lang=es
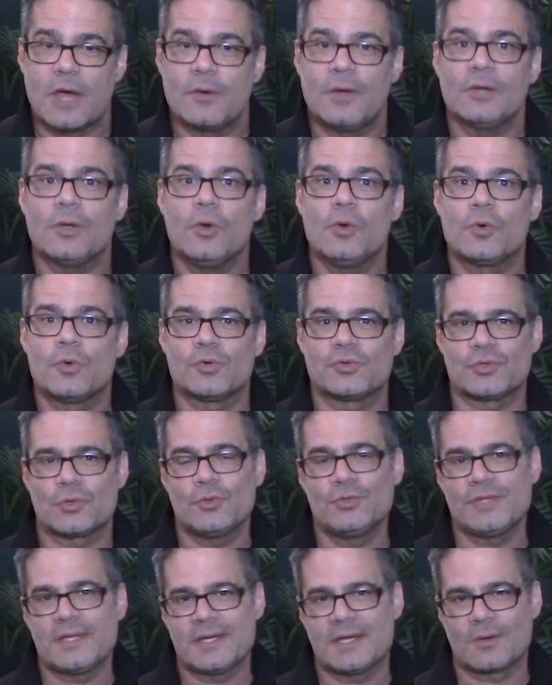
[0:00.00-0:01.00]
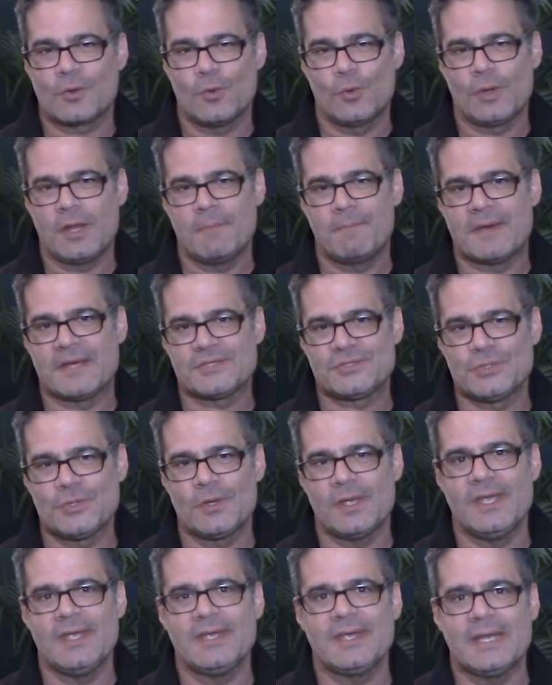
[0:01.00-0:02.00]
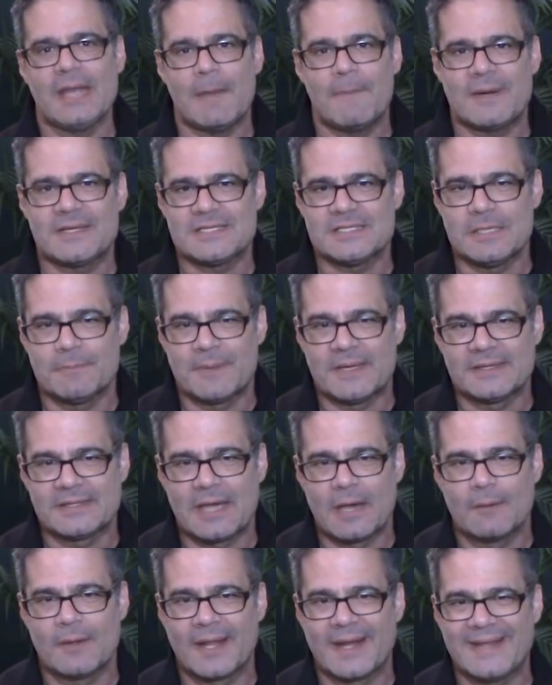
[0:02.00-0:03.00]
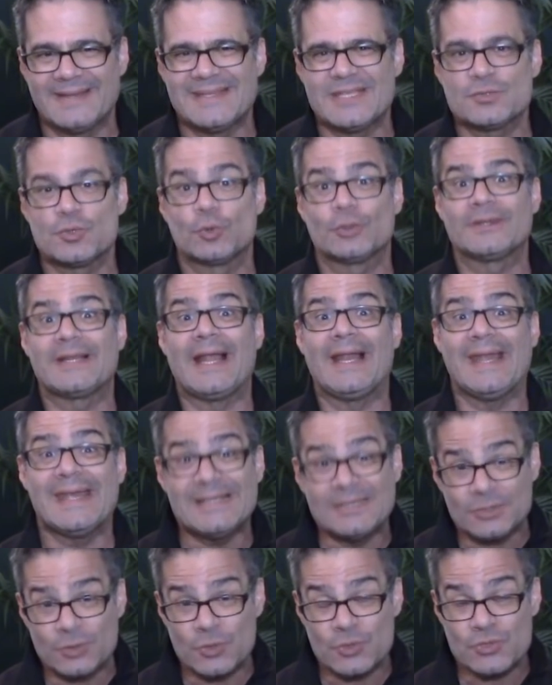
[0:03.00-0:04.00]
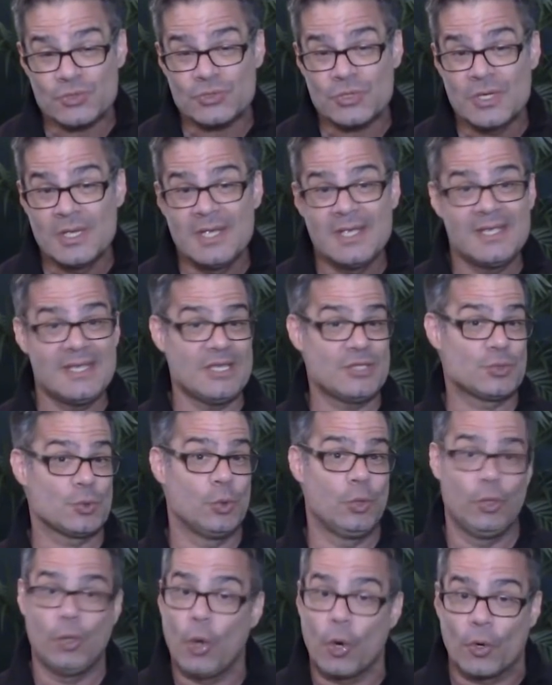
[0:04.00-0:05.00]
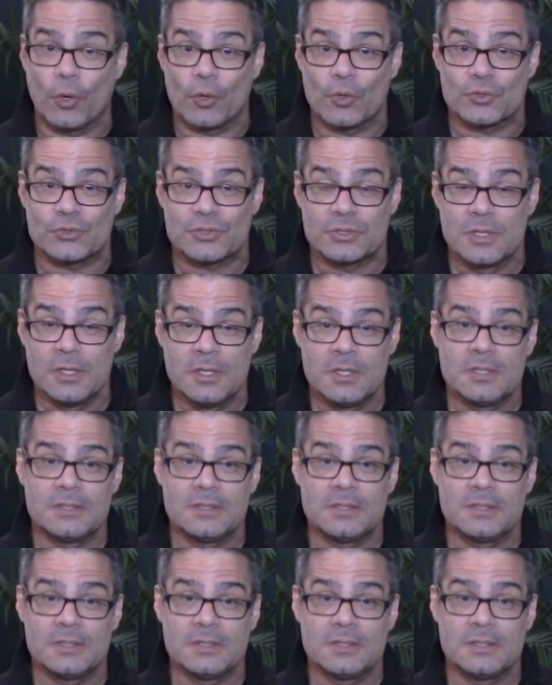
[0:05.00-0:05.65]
ahora el concurso contará con un espacio en que las participantes hablarán de sus talentos y sus logros.